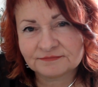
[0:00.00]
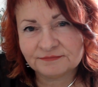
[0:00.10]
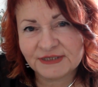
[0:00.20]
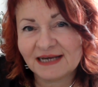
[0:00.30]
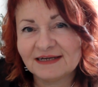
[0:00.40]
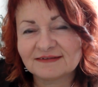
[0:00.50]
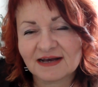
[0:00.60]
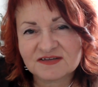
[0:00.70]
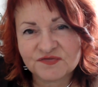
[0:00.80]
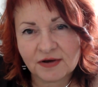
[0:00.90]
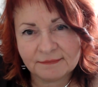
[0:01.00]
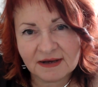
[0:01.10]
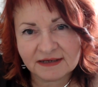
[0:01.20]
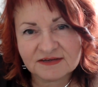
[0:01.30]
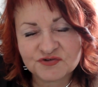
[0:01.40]
puis à les transformer
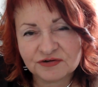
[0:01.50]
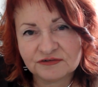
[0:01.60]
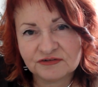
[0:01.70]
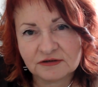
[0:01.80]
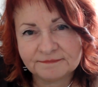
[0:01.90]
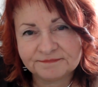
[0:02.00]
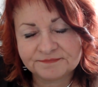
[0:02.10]
en résultats.